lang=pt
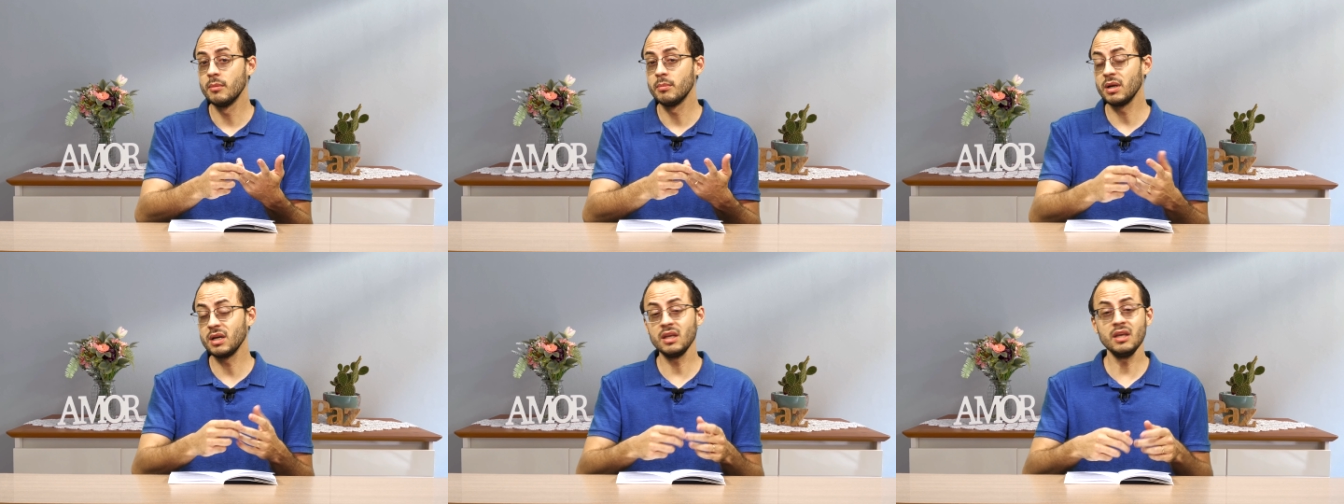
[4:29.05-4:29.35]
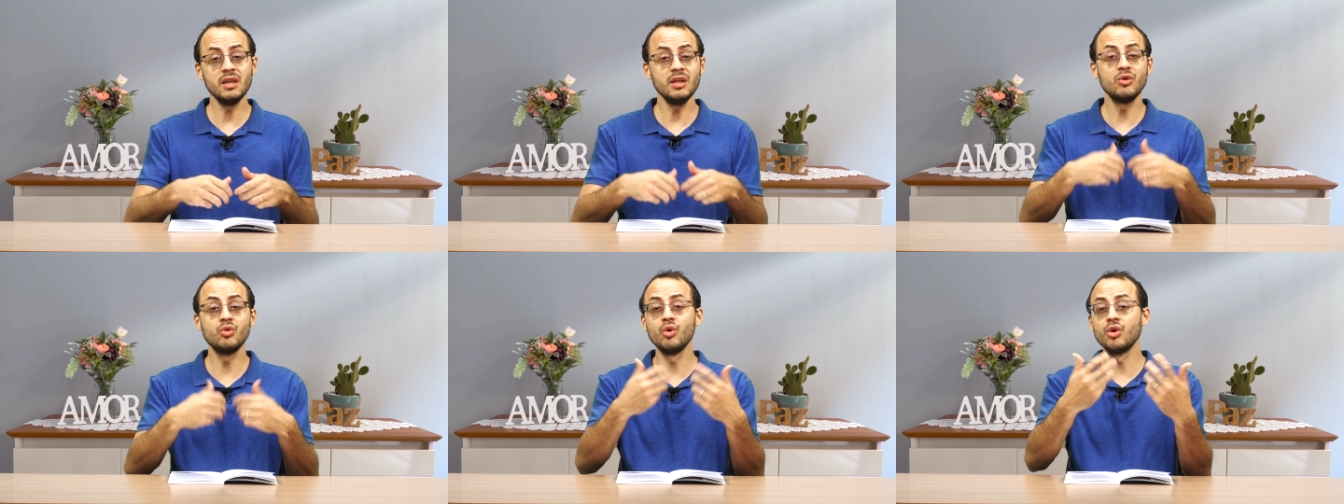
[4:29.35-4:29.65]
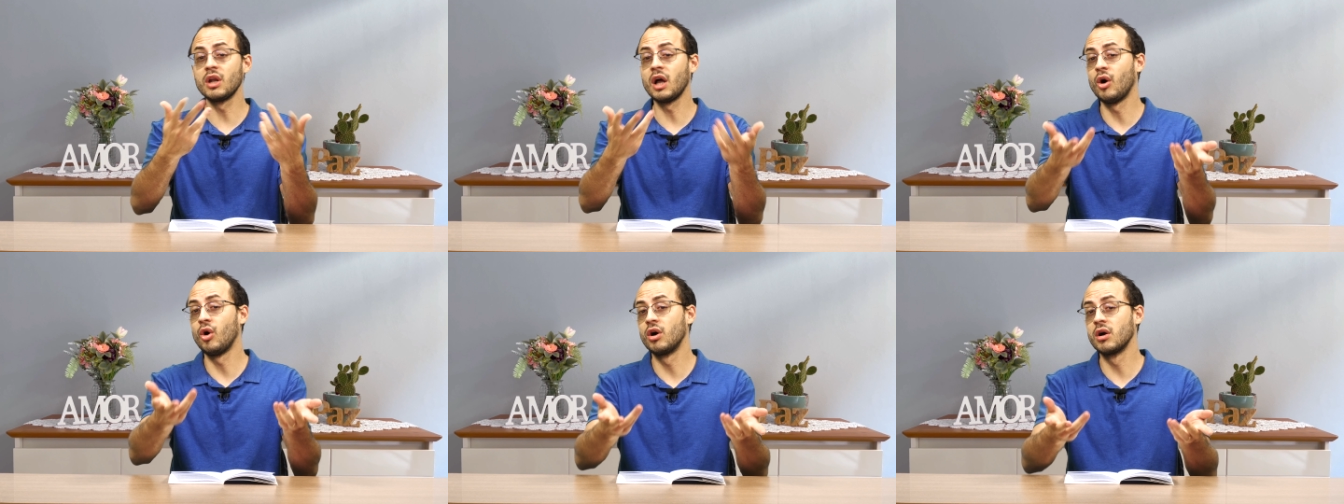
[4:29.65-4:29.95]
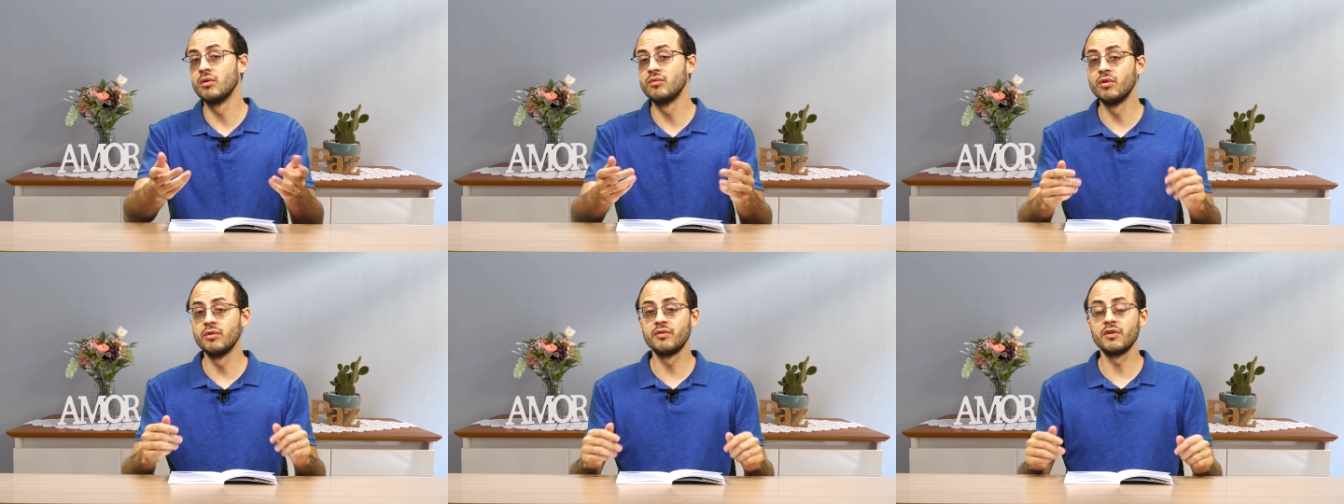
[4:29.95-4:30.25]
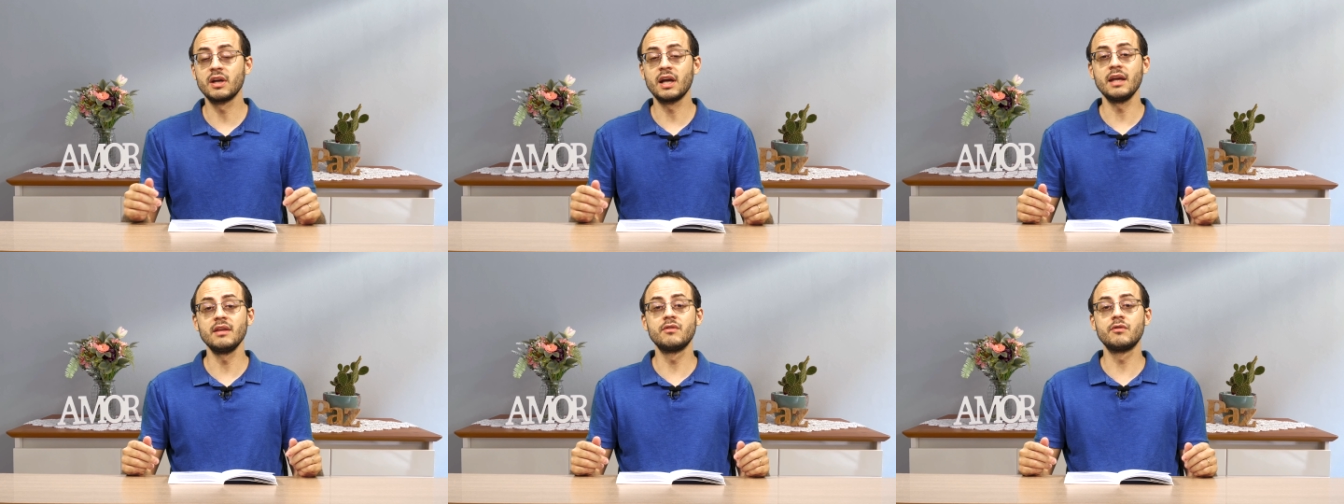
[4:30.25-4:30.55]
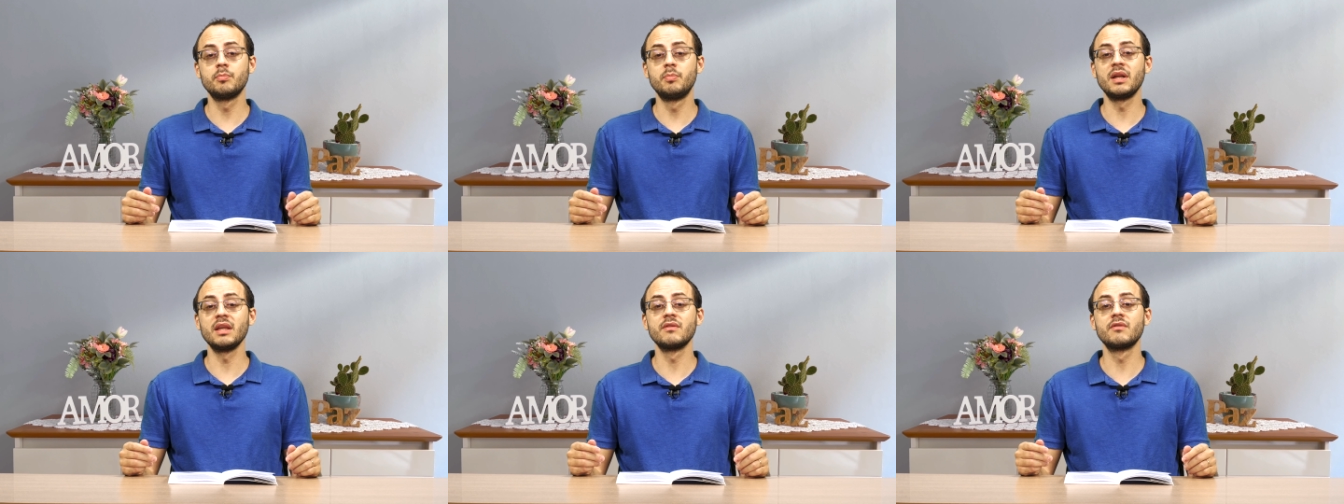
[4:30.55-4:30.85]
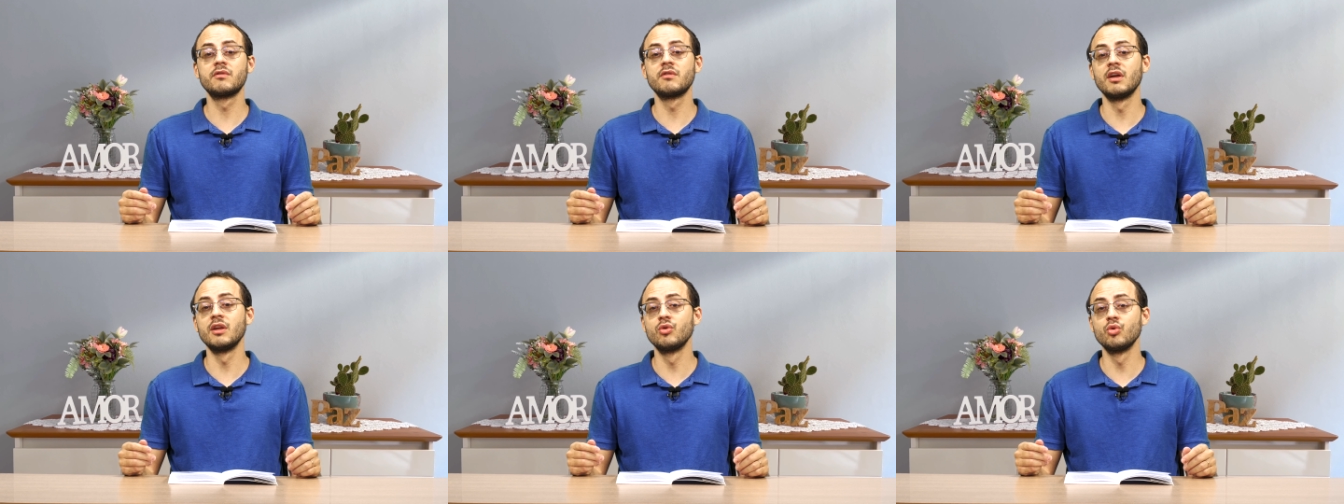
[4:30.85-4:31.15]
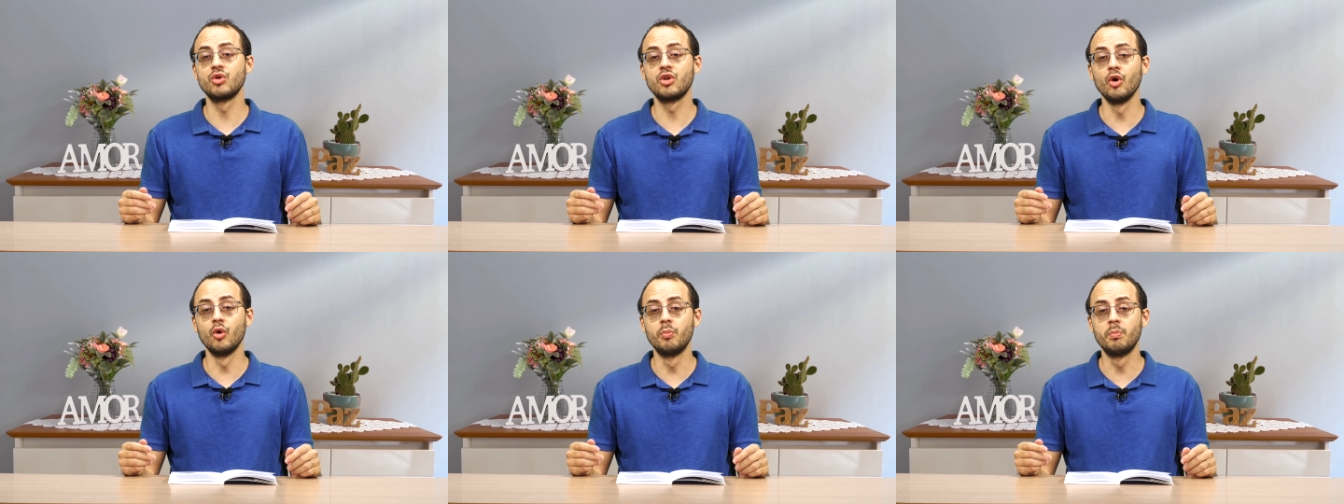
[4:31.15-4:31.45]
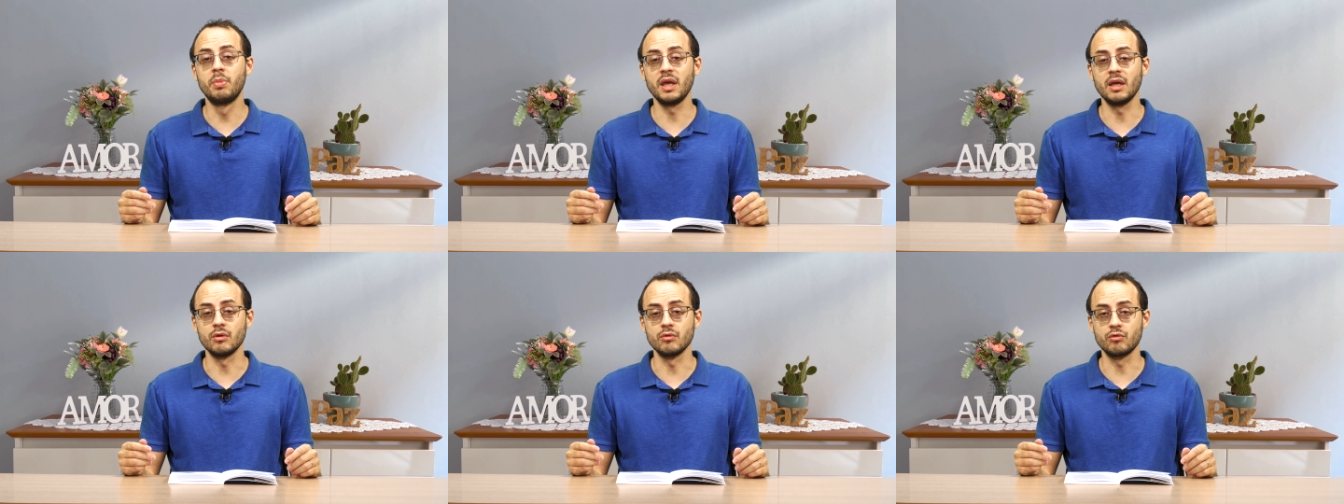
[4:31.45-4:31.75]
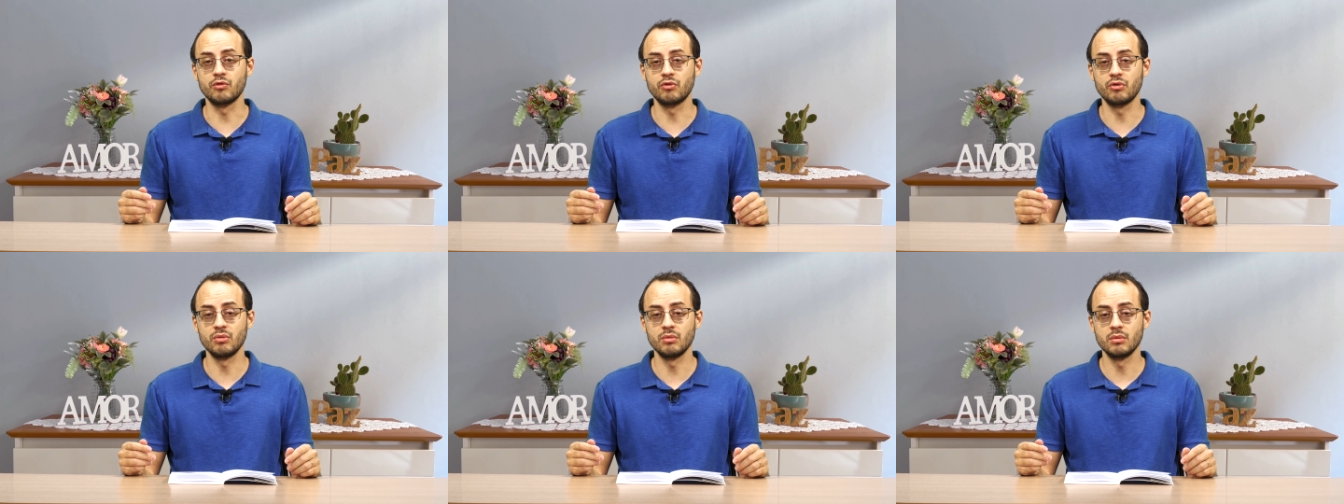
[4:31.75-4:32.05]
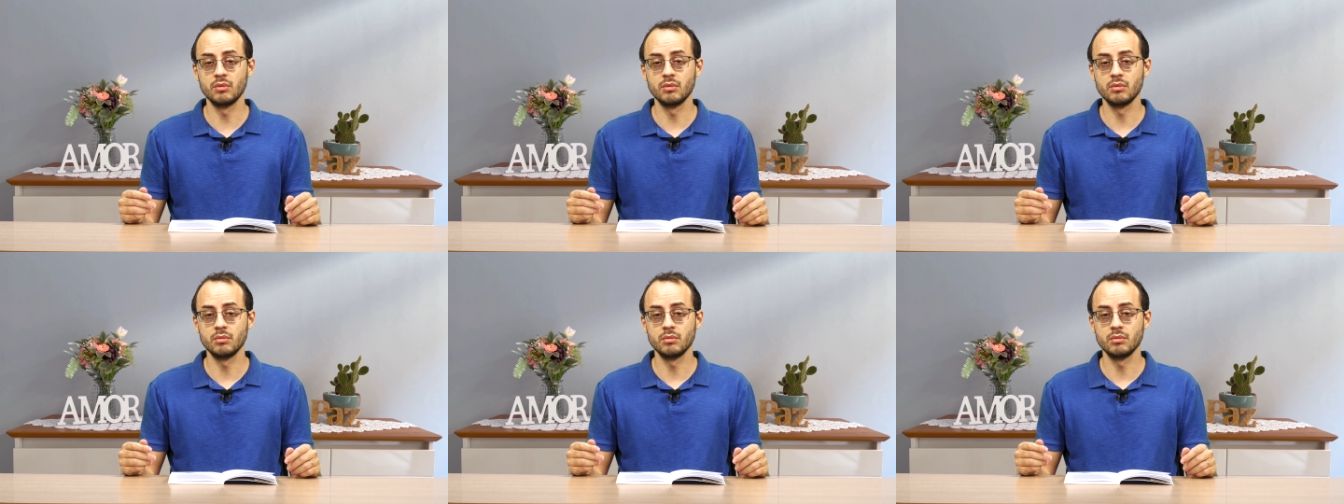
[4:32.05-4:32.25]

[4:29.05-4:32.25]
Para que, que toda hora eu vou ficar expressando o que eu penso?